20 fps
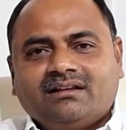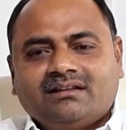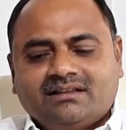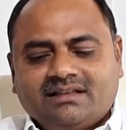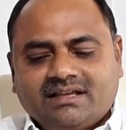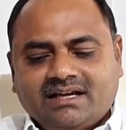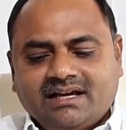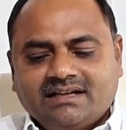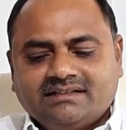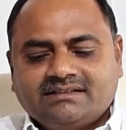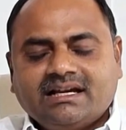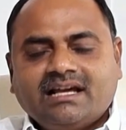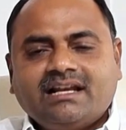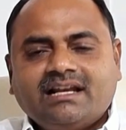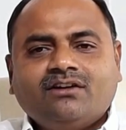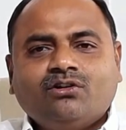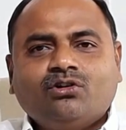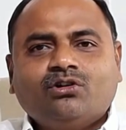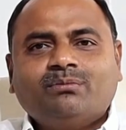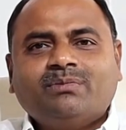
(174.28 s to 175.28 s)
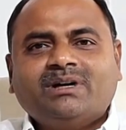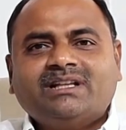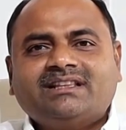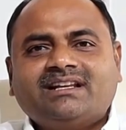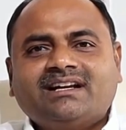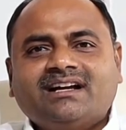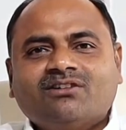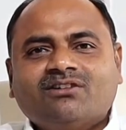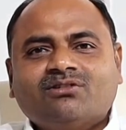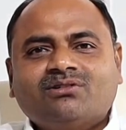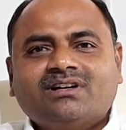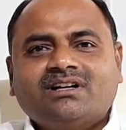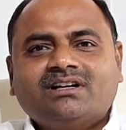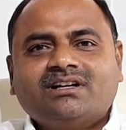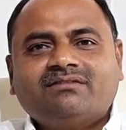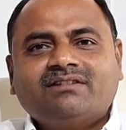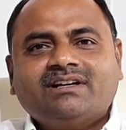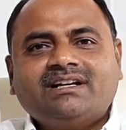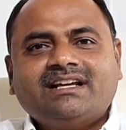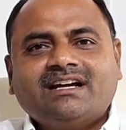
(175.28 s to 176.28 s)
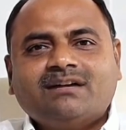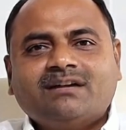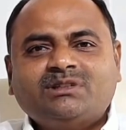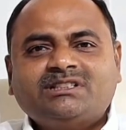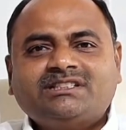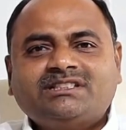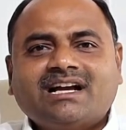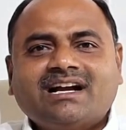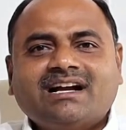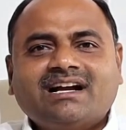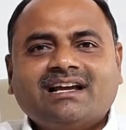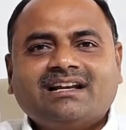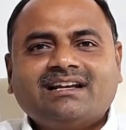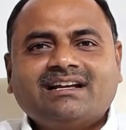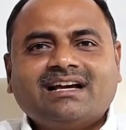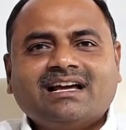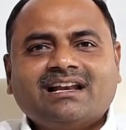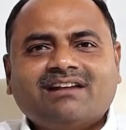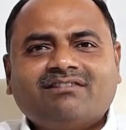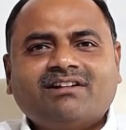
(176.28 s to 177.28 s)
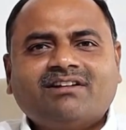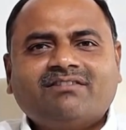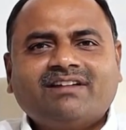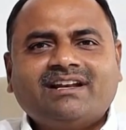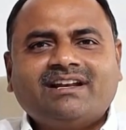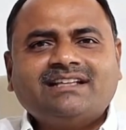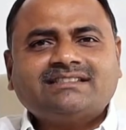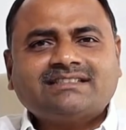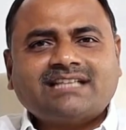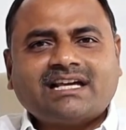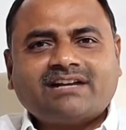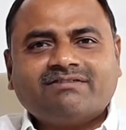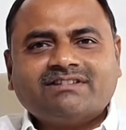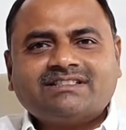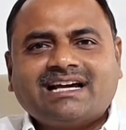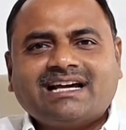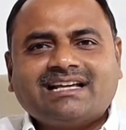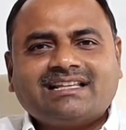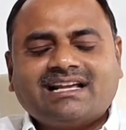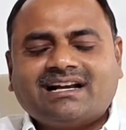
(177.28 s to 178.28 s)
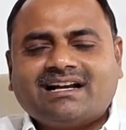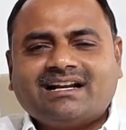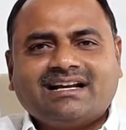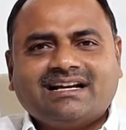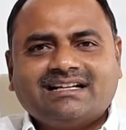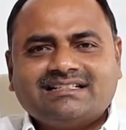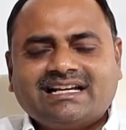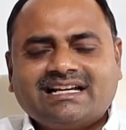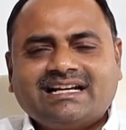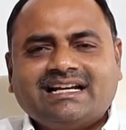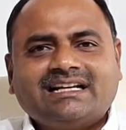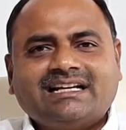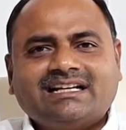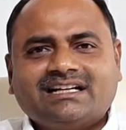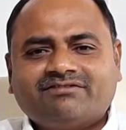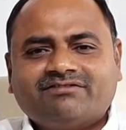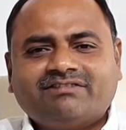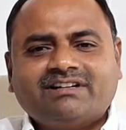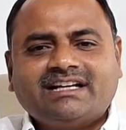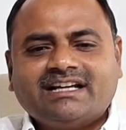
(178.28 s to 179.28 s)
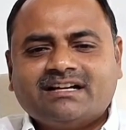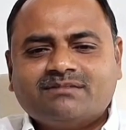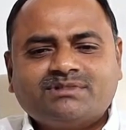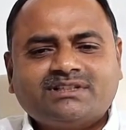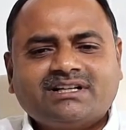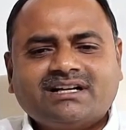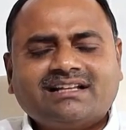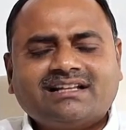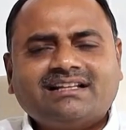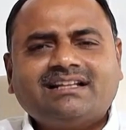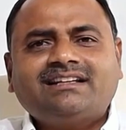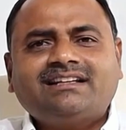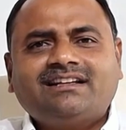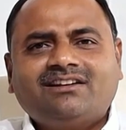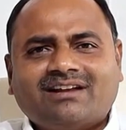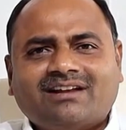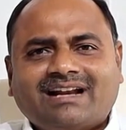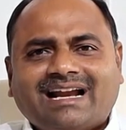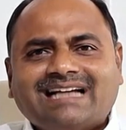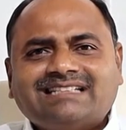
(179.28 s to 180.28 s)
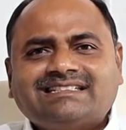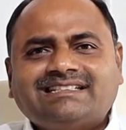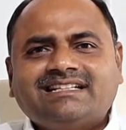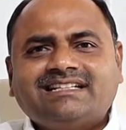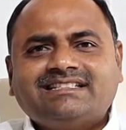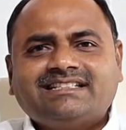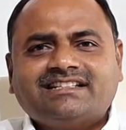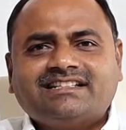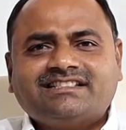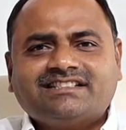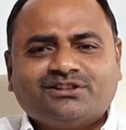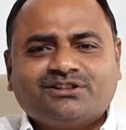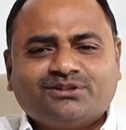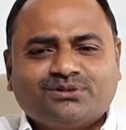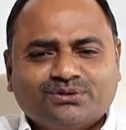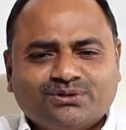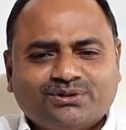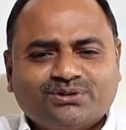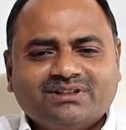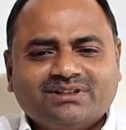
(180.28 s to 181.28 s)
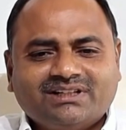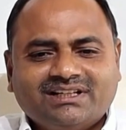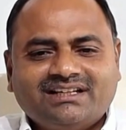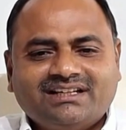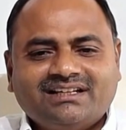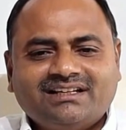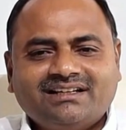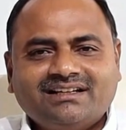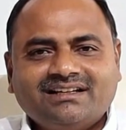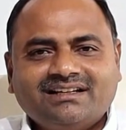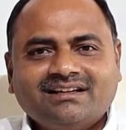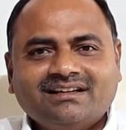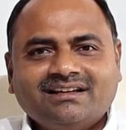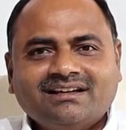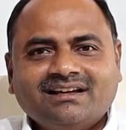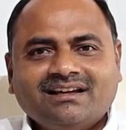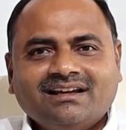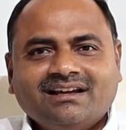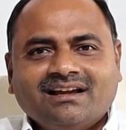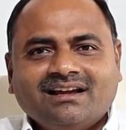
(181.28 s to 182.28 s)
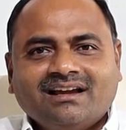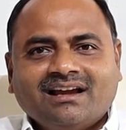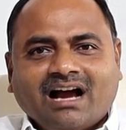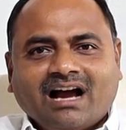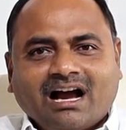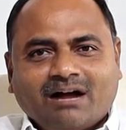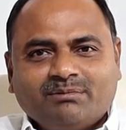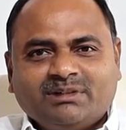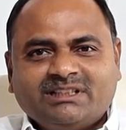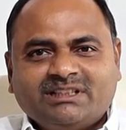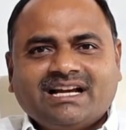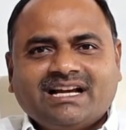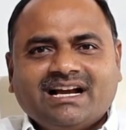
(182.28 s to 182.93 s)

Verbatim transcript: దేశానికి హోంమంత్రిగా ఉన్నటువంటి అమిత్ షా గారిని గలవడం అనేది సర్వసాధారణంగా జరిగేటటువంటి అంశం కదా దీనిలో రాజకీయ చర్చ ఎందుకుంటుంది అమిత్ షా